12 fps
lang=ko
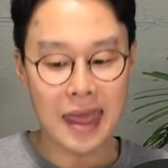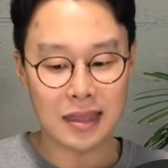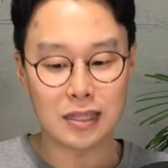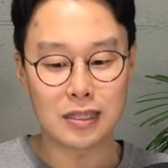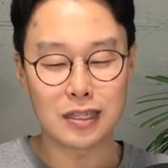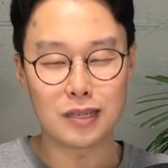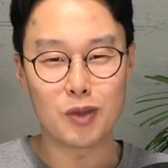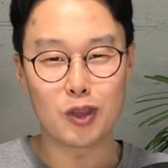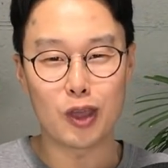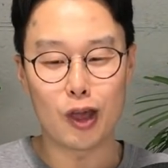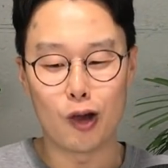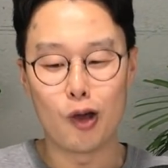at
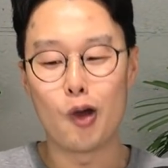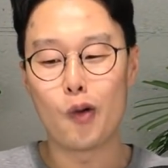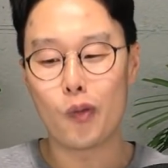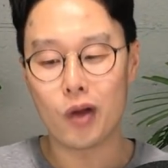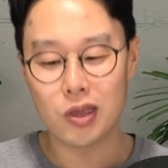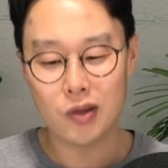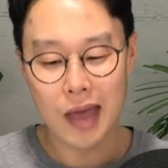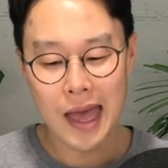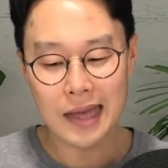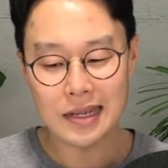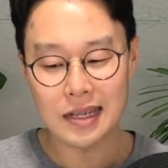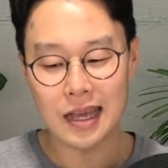쓰시면 돼요. Where you
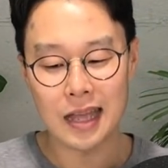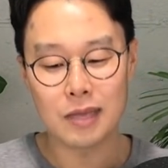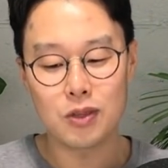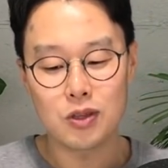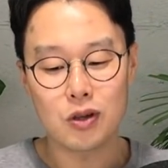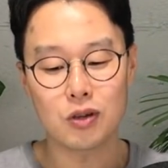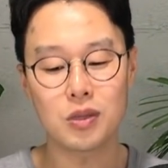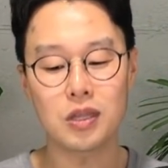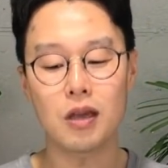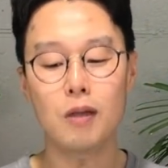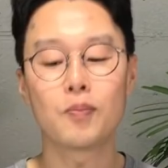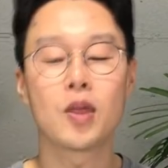at? 아니면요, 그
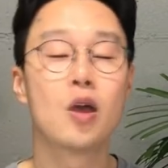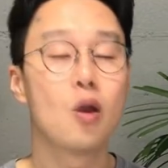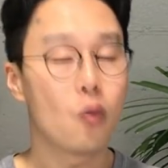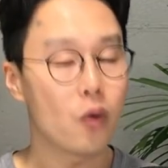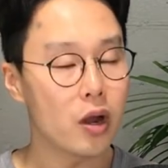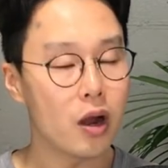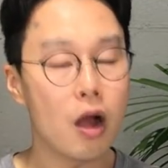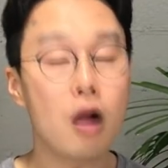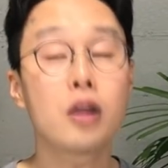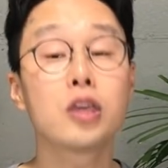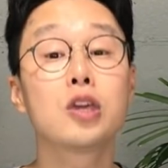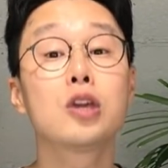밑에요. Where
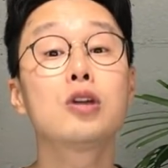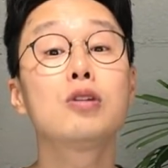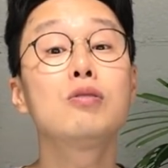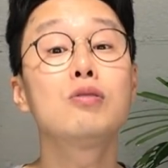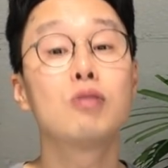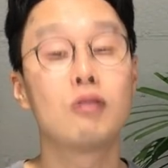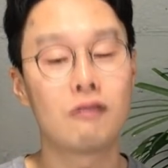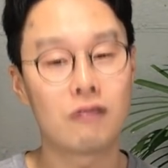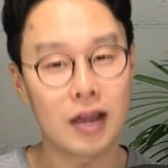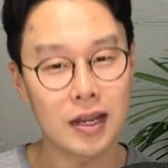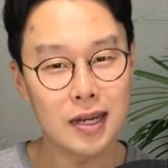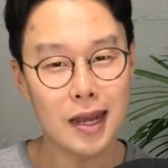are you
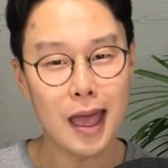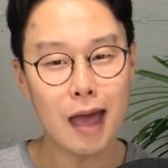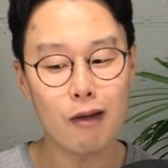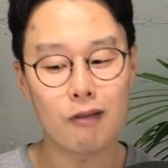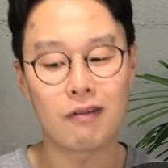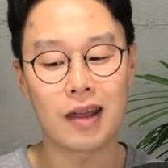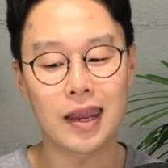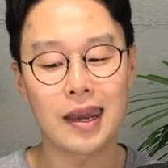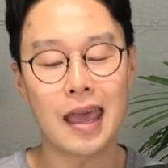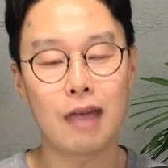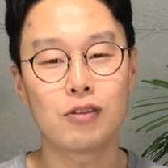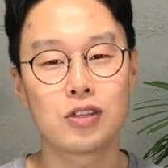right now? Right
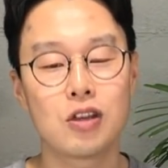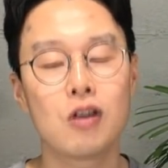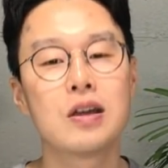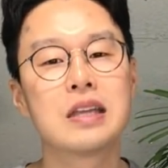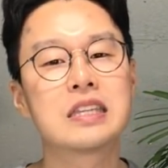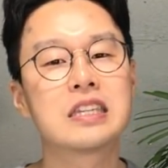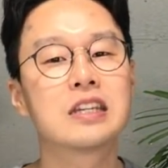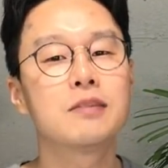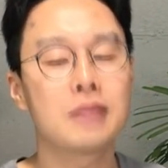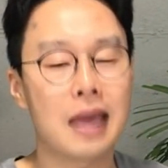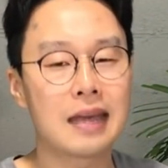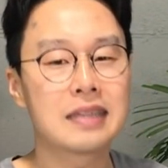now는요,
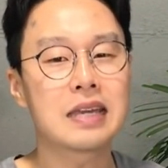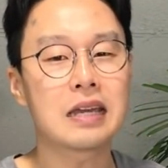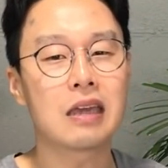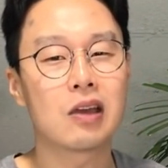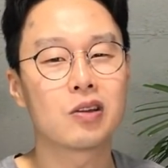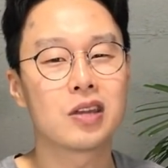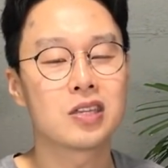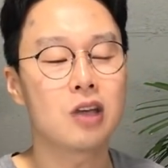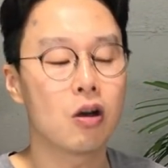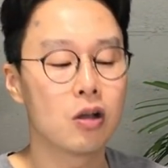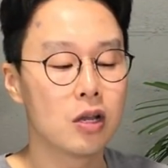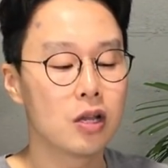지금 당장이에요.
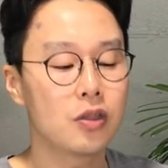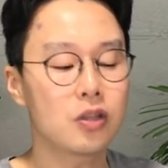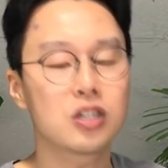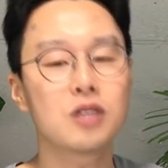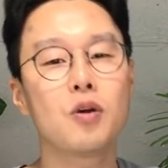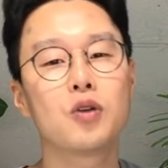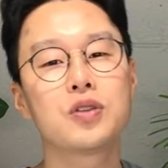그래서 너 지금